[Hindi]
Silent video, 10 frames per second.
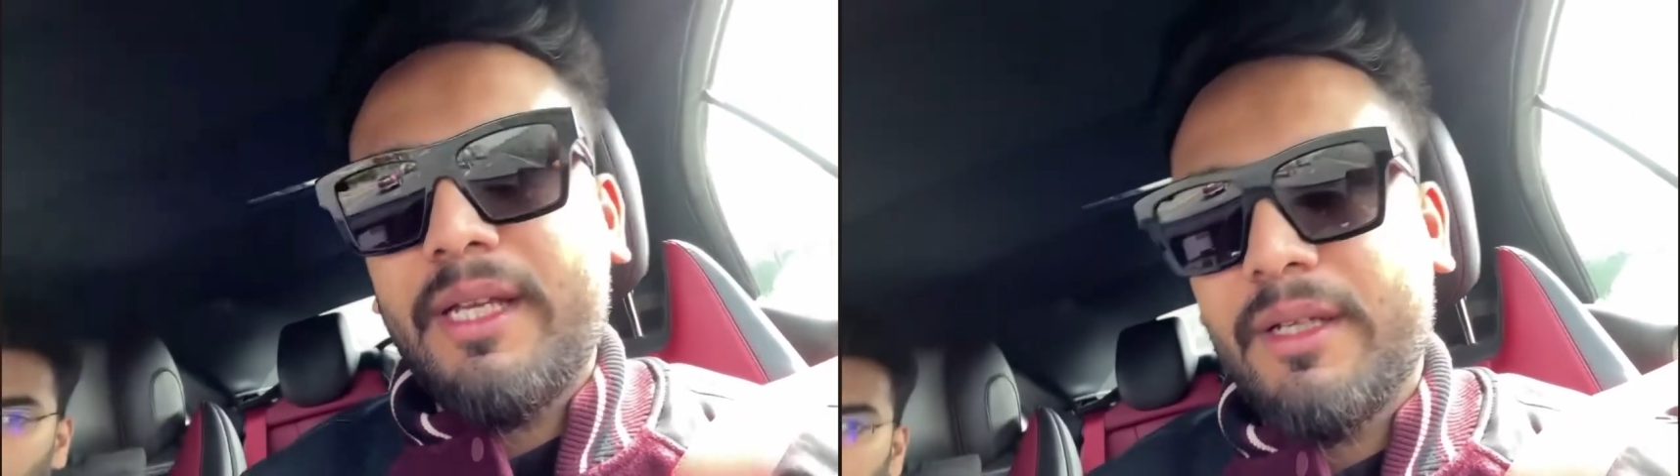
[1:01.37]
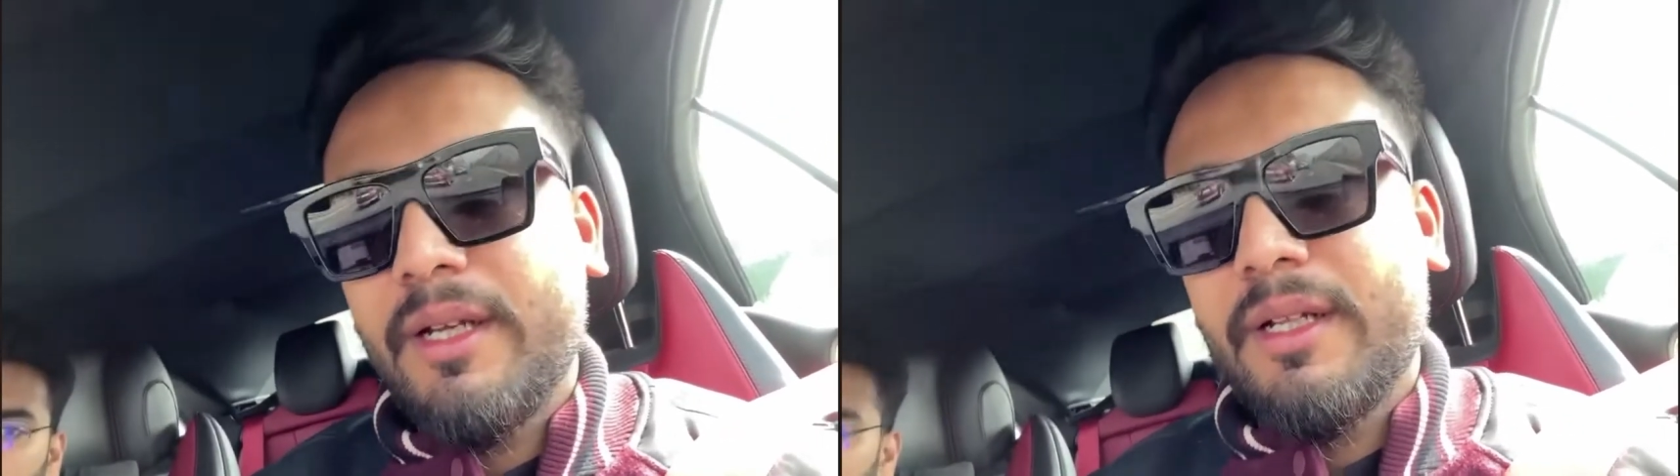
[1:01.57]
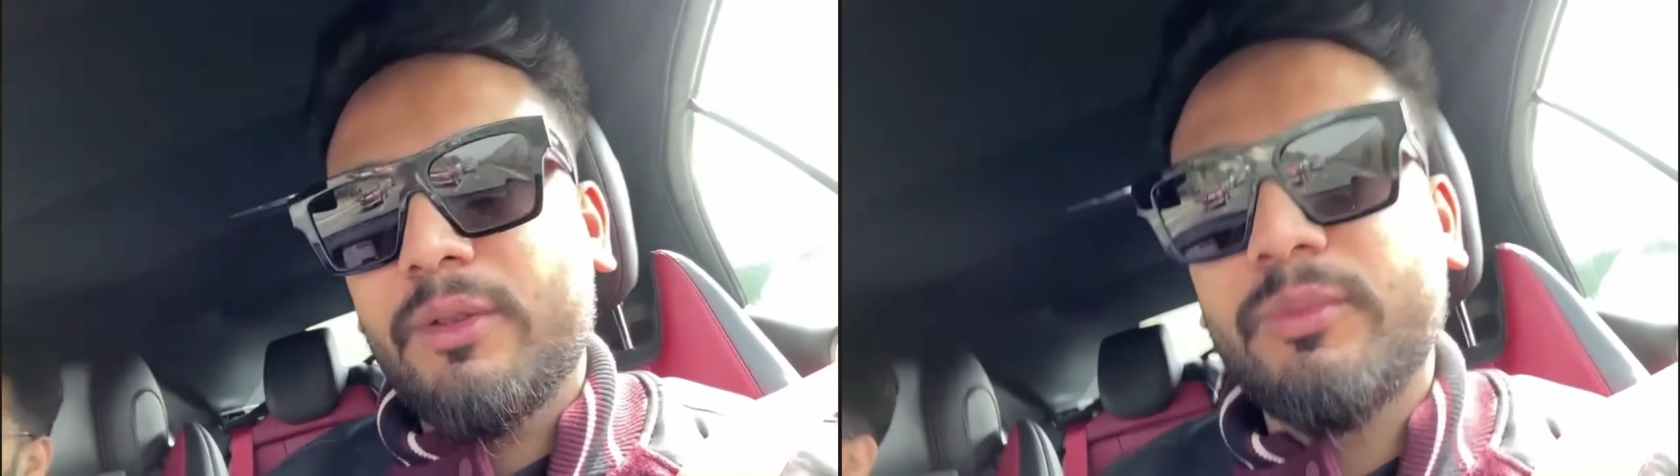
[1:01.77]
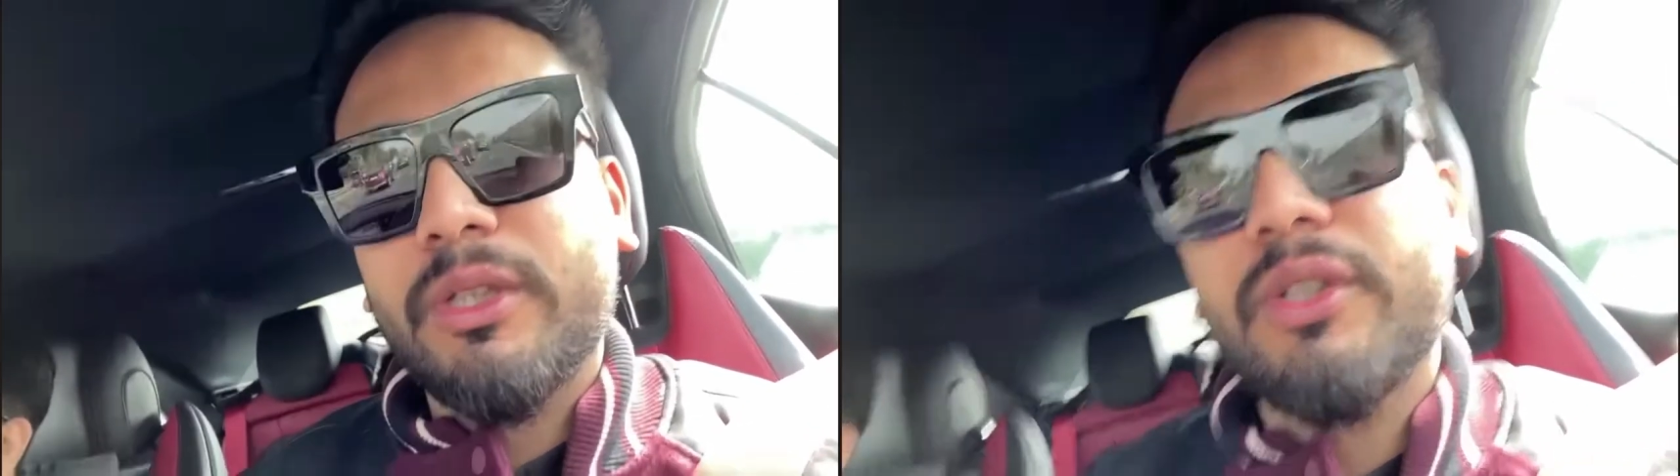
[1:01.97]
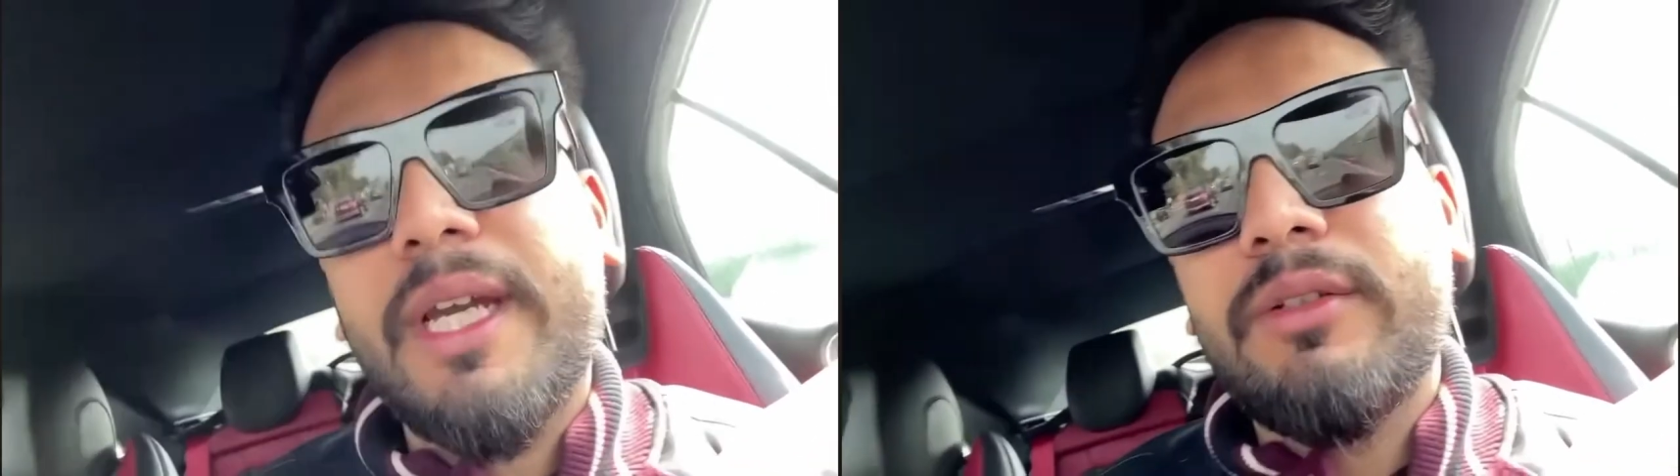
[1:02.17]
तो है ही तुमसे
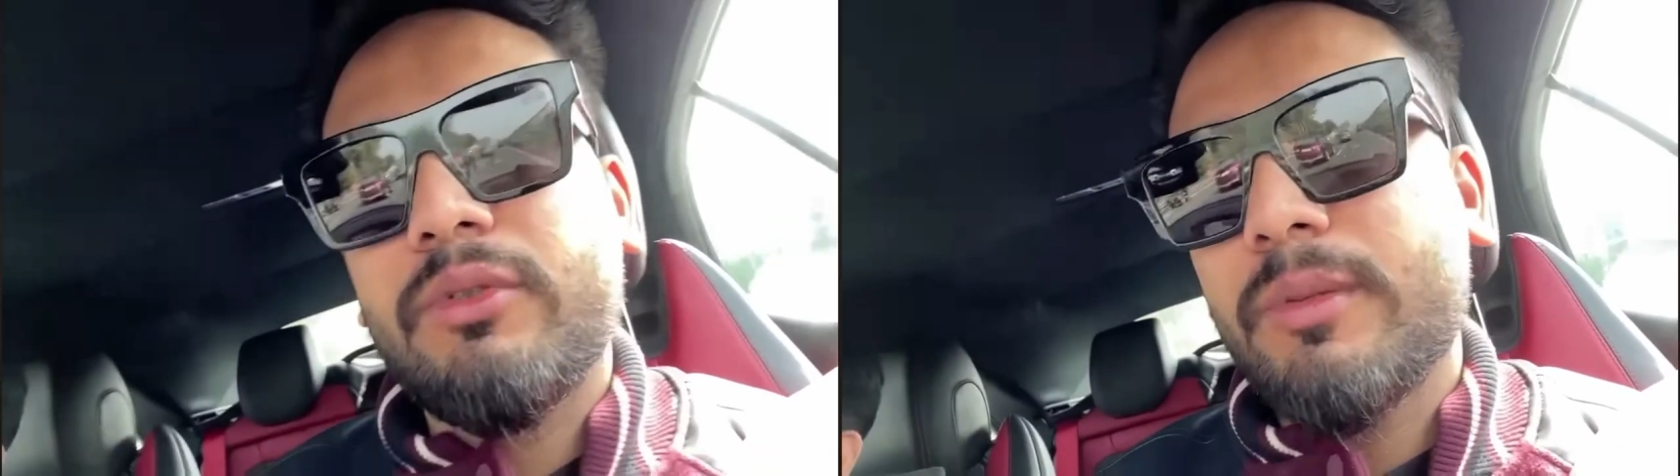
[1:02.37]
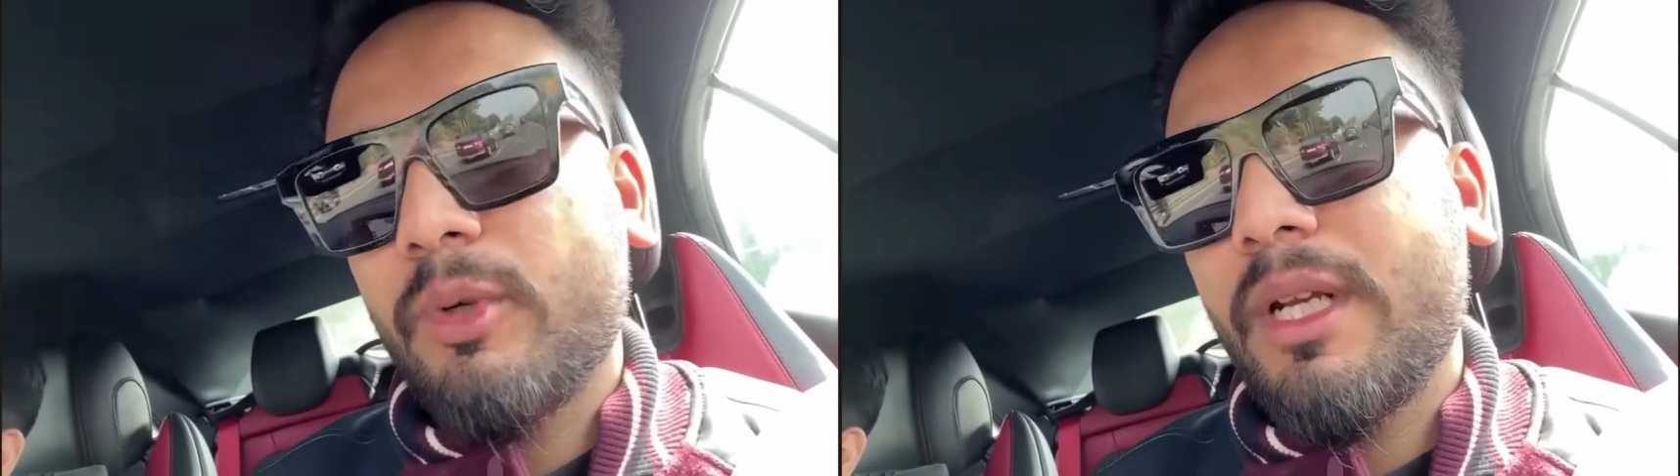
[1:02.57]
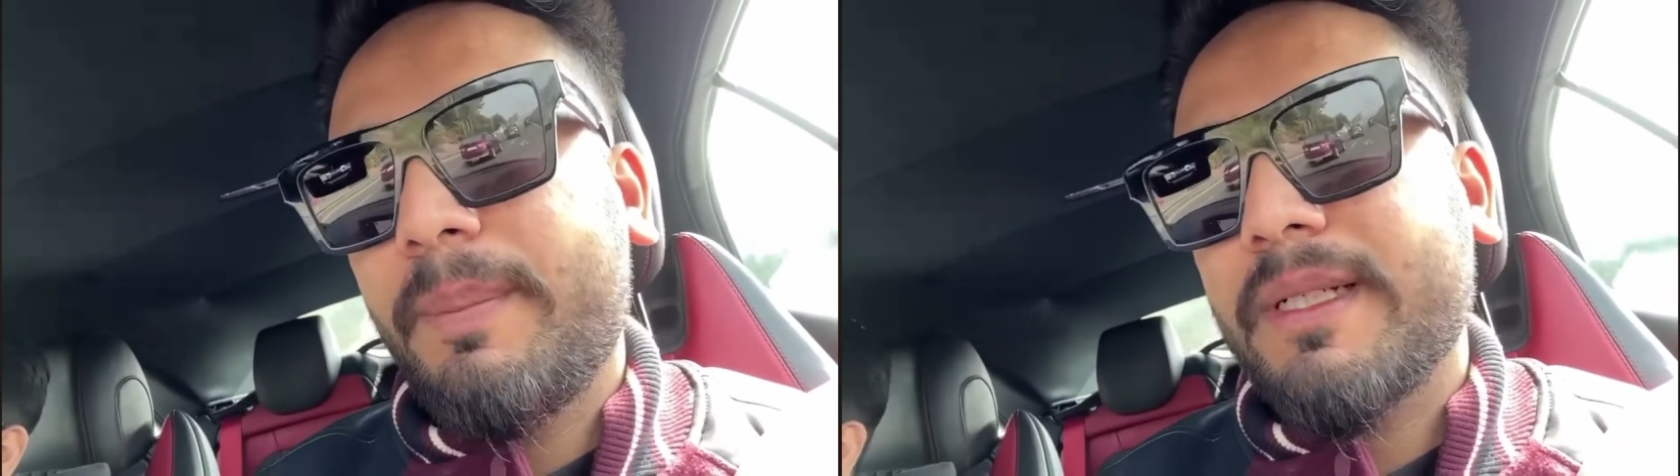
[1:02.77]
तो क्या झूठ बोलना